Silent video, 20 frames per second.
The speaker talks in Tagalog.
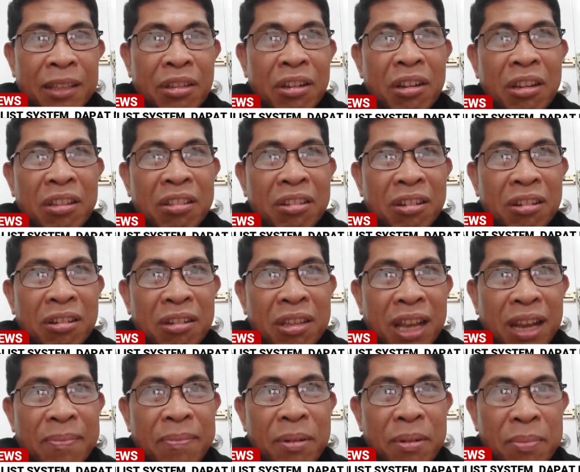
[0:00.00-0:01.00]

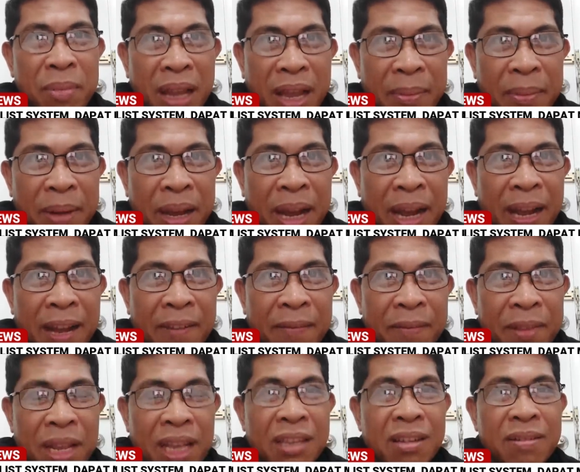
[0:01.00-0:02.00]
tuloy-tuloy ang problema
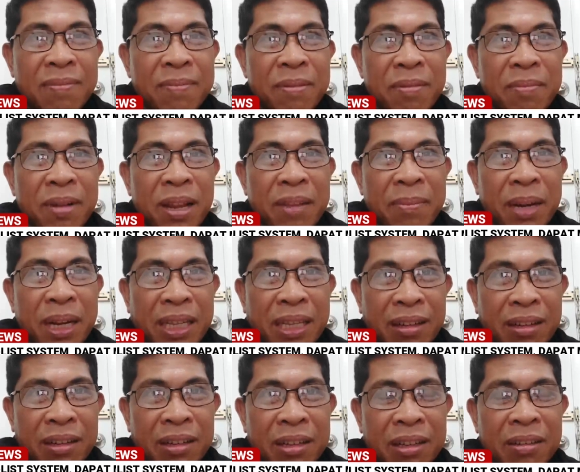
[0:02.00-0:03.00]
na yung problemang
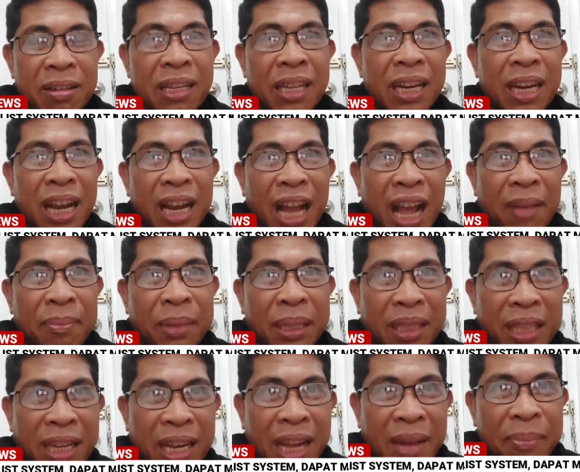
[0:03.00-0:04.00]
yon yung
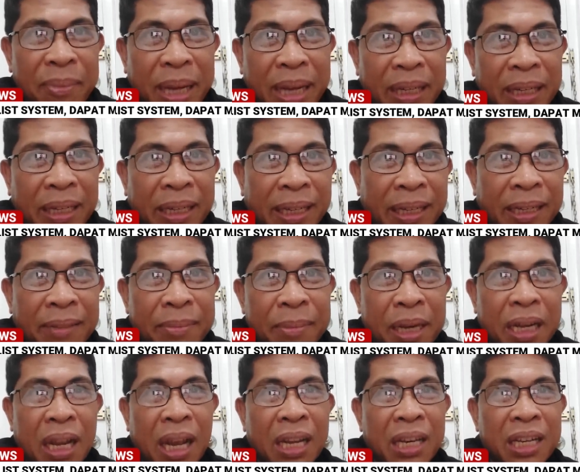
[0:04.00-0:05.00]
ginagamit nila para
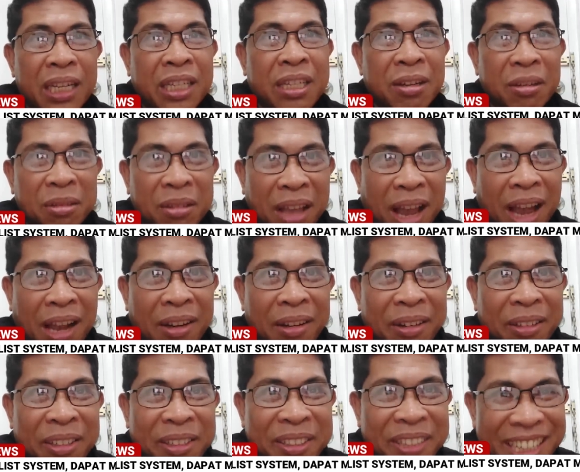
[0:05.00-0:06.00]
magalit yung
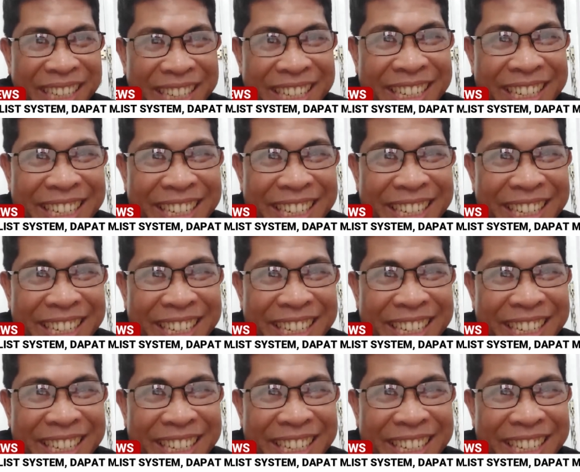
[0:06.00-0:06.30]
tao.